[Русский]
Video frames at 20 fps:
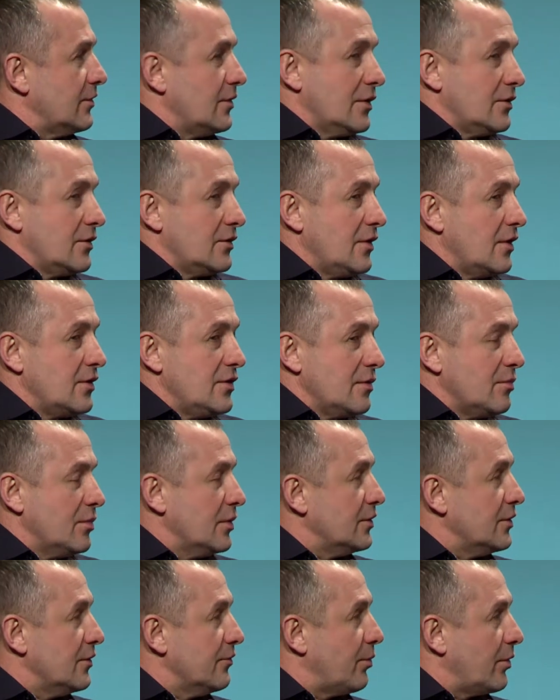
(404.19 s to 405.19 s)
Я тогда не
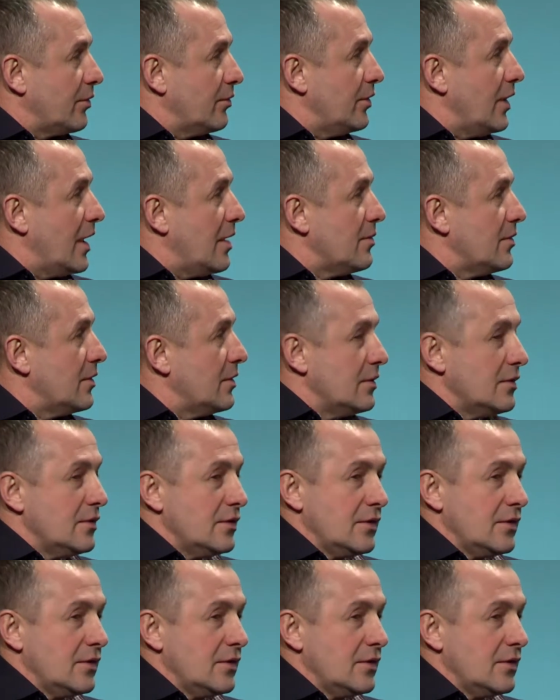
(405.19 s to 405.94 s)
был ни в проблеме,